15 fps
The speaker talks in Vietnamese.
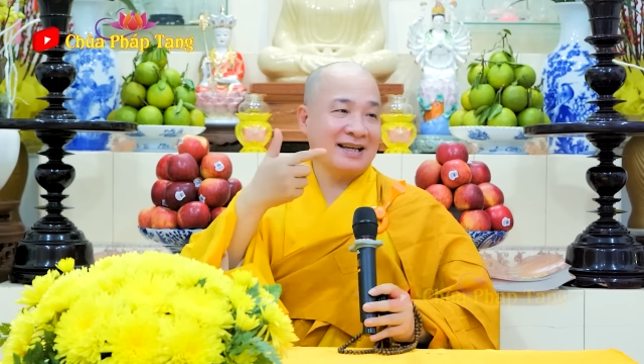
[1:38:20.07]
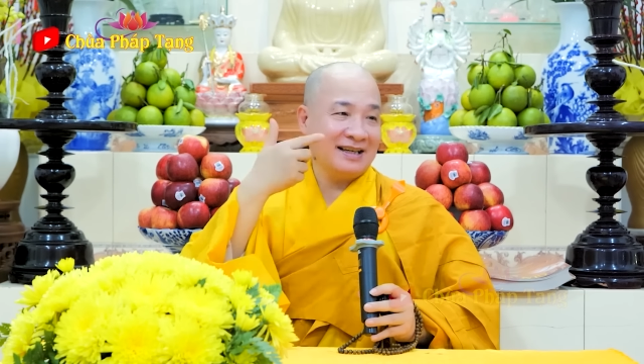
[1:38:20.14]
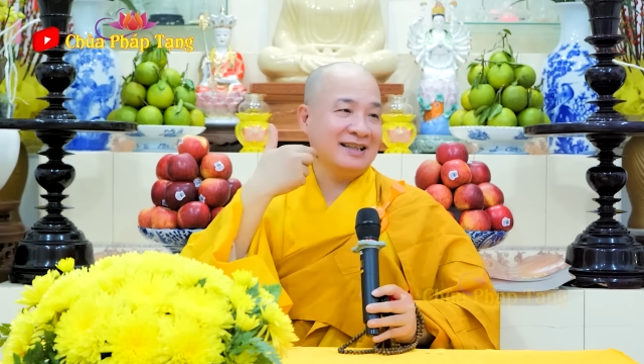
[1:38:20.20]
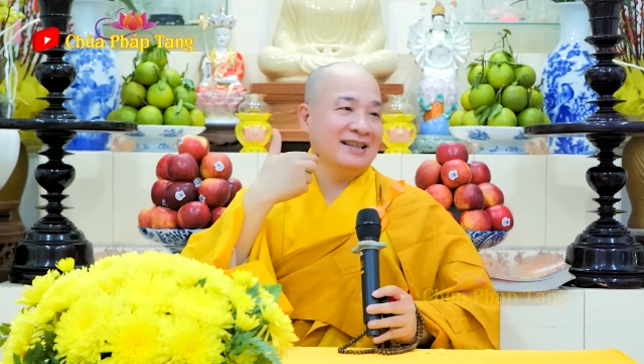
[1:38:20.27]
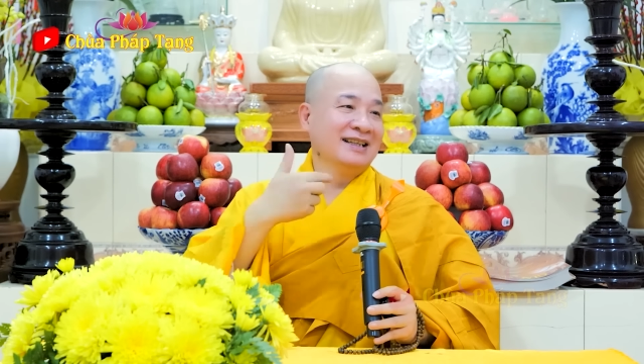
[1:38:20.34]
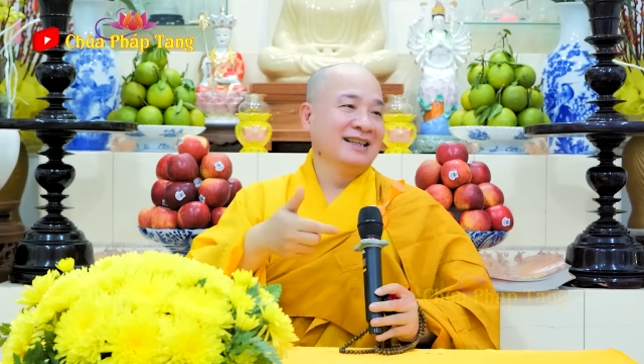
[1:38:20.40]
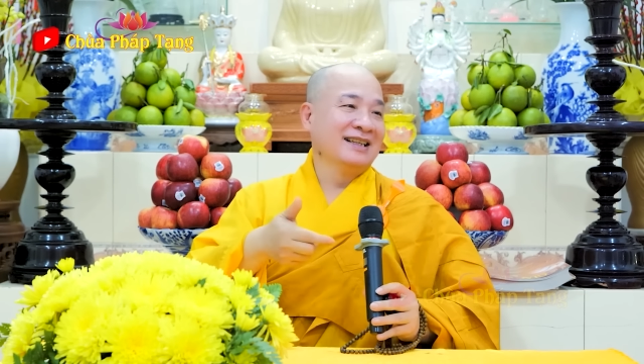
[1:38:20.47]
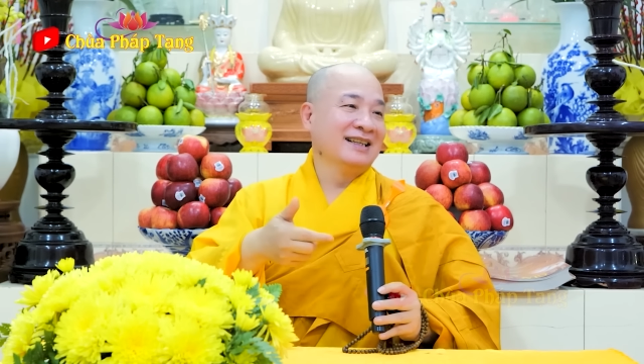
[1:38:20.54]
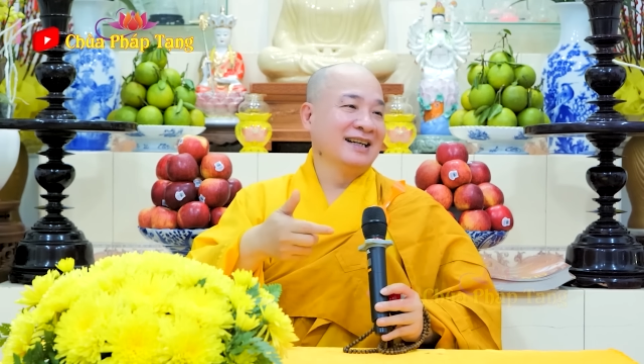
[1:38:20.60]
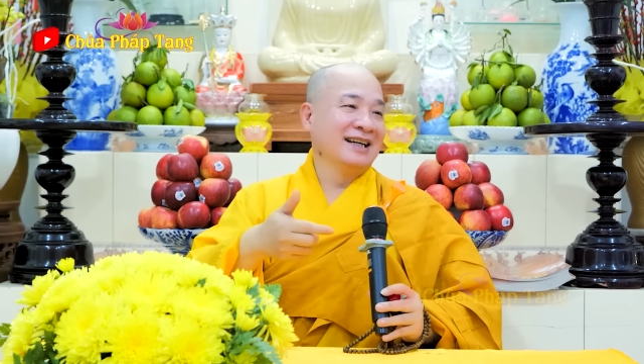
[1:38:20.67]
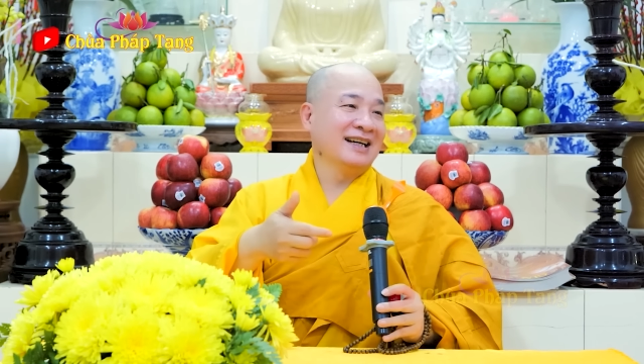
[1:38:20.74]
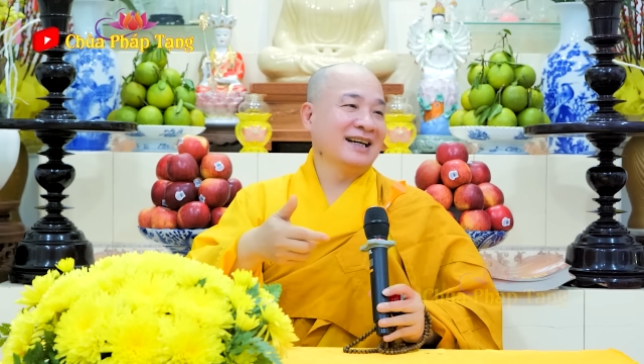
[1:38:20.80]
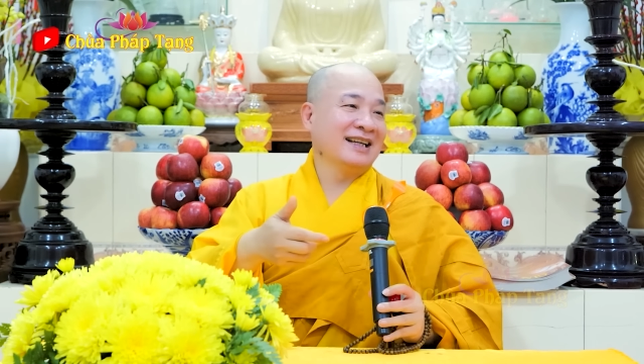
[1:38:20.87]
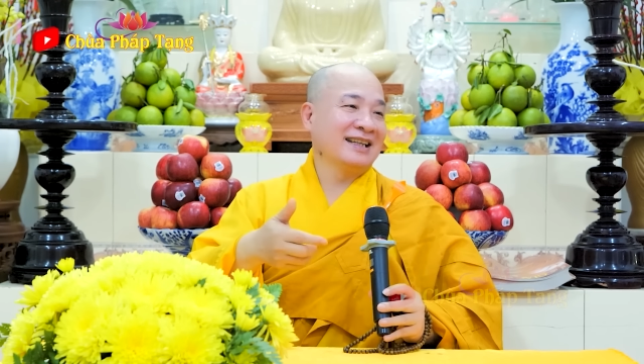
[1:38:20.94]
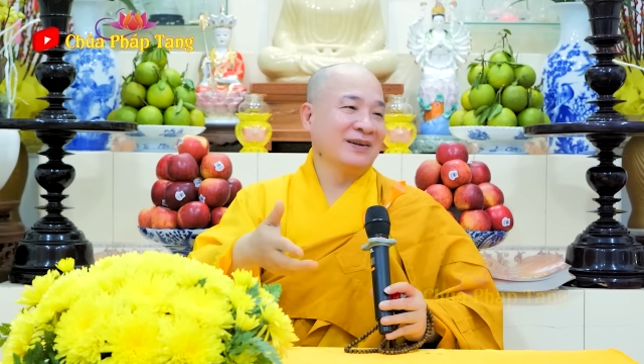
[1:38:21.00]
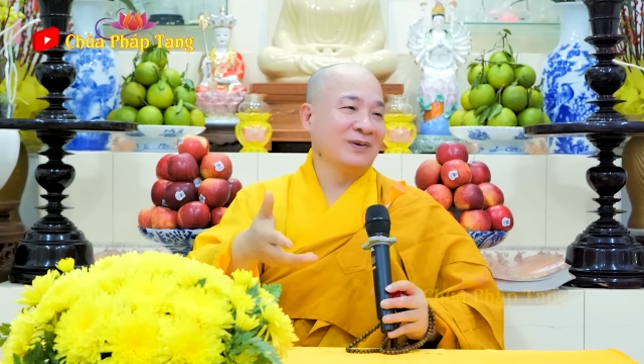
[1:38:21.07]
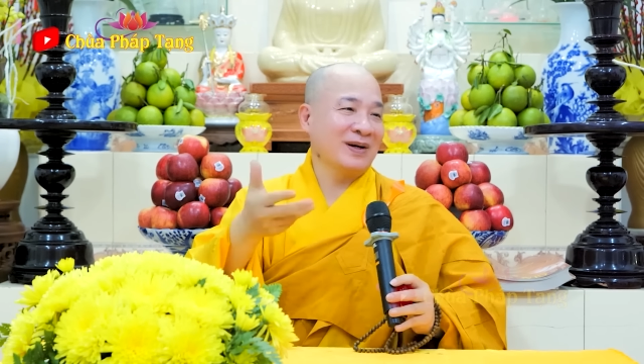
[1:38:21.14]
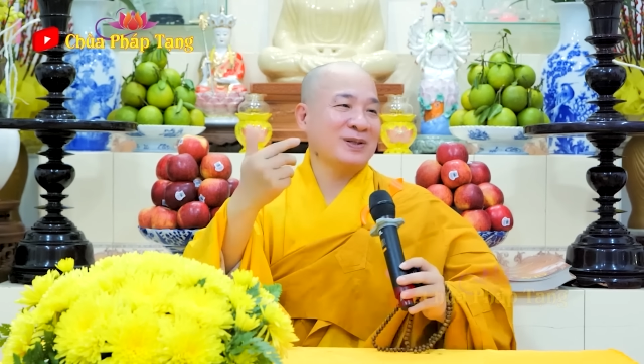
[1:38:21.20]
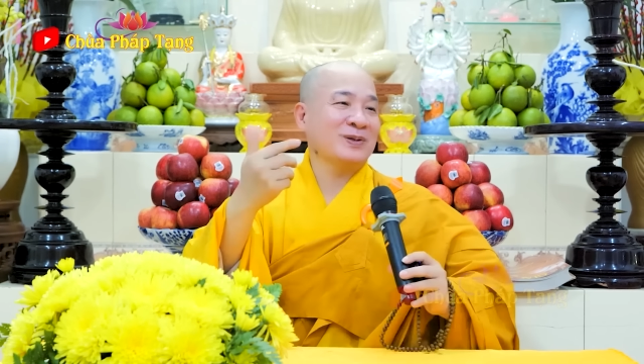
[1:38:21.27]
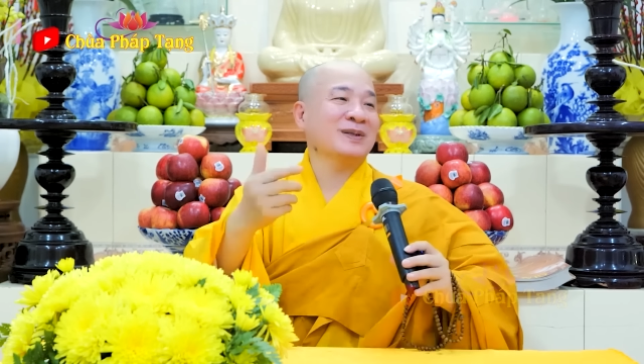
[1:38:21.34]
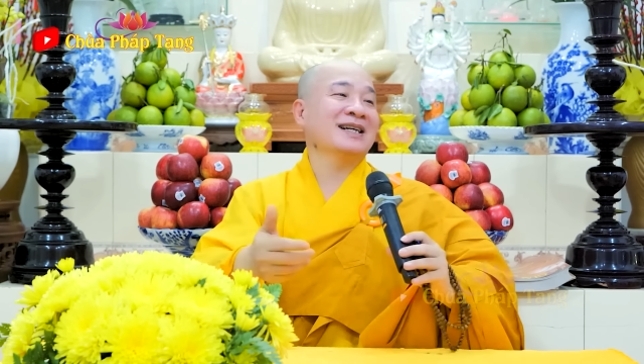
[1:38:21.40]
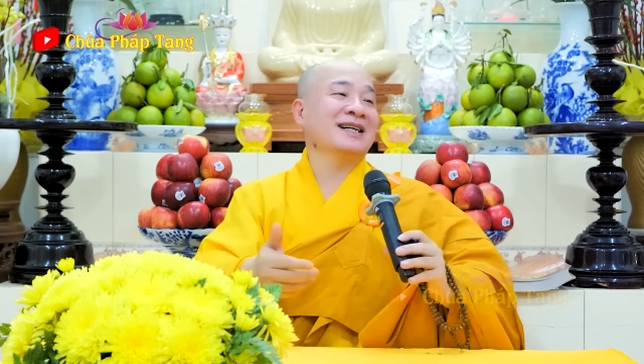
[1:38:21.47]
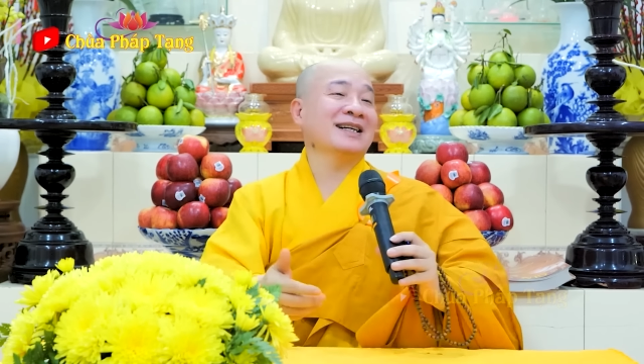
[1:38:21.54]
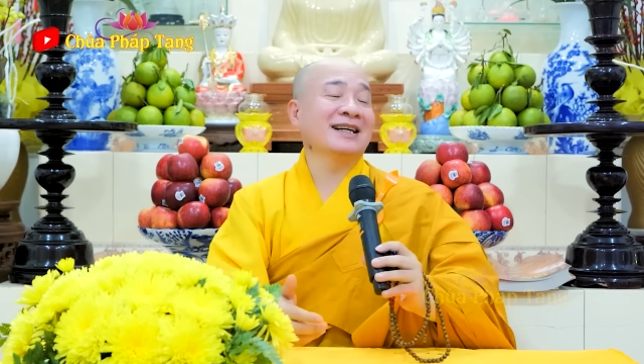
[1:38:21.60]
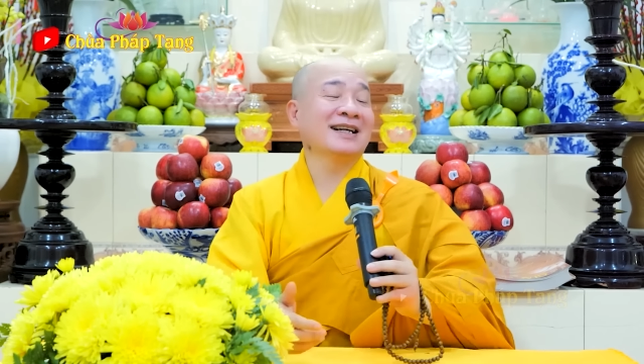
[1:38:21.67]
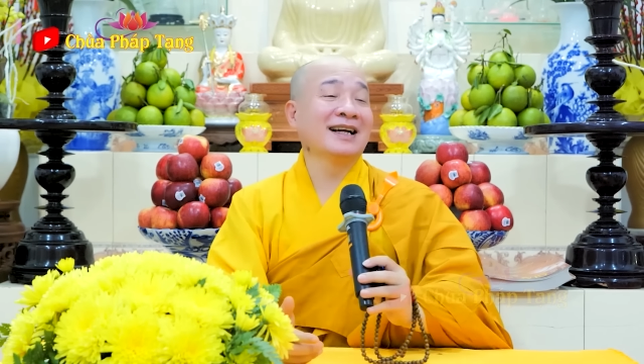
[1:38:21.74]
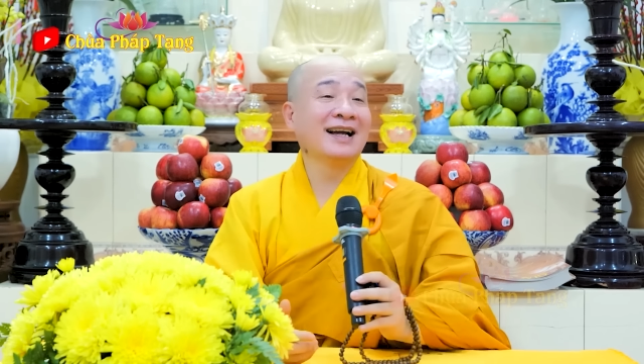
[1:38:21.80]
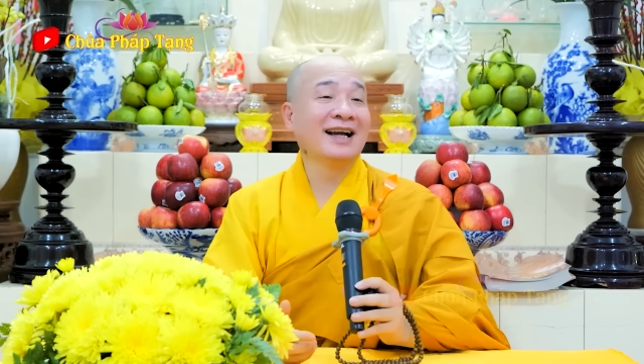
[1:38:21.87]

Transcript: gì đó. Thiền quán số tích